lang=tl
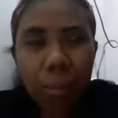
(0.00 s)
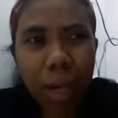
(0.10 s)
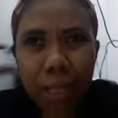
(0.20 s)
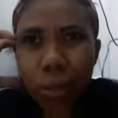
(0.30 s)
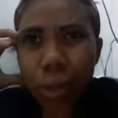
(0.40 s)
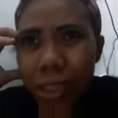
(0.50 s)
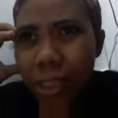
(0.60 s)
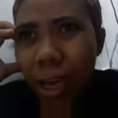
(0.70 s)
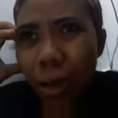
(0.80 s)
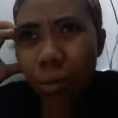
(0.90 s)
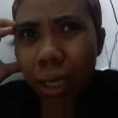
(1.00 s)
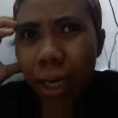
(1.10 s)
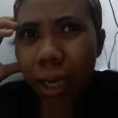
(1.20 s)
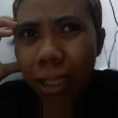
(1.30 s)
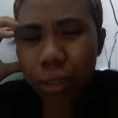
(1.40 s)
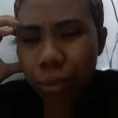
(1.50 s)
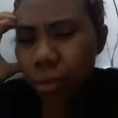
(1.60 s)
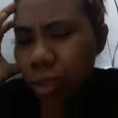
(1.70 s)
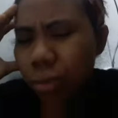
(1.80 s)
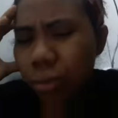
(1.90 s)
Mga toys daw, mga, ay
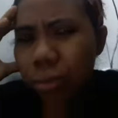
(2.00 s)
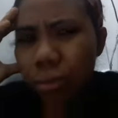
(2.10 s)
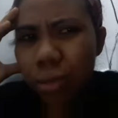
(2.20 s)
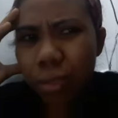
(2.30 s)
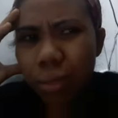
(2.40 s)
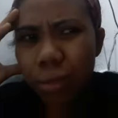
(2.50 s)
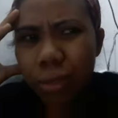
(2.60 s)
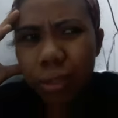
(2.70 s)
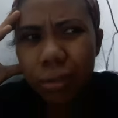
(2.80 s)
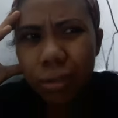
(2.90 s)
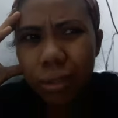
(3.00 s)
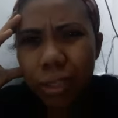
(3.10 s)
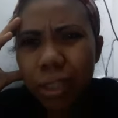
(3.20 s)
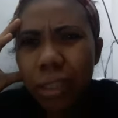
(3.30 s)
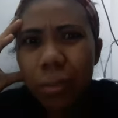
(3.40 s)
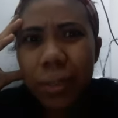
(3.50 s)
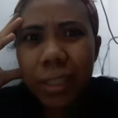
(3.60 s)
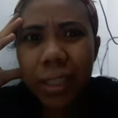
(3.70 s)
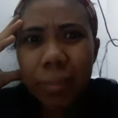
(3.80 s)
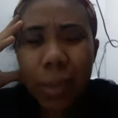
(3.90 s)
sus, kinoo. Sabi ko ganun. I, eh,
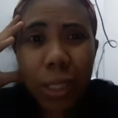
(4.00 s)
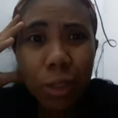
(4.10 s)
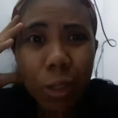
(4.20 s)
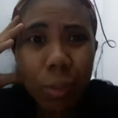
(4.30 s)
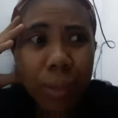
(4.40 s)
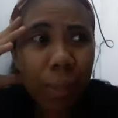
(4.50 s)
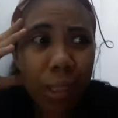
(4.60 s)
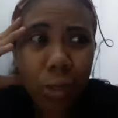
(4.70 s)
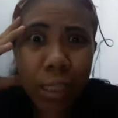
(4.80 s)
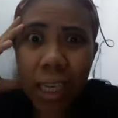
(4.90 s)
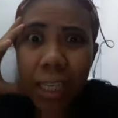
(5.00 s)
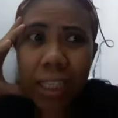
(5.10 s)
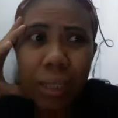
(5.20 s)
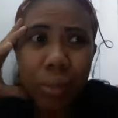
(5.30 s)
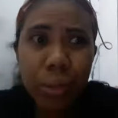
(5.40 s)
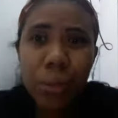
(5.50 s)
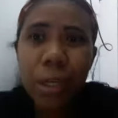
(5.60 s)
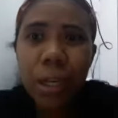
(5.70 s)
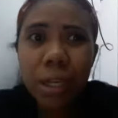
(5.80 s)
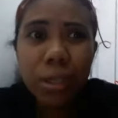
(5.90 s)
eh, plano niya pa ipasok sa lagit. Sabi ko,
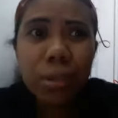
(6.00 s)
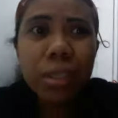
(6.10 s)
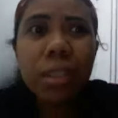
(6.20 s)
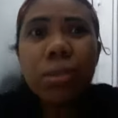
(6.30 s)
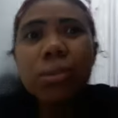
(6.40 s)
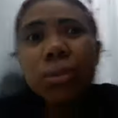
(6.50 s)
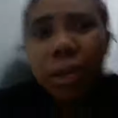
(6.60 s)
sus, kinuo.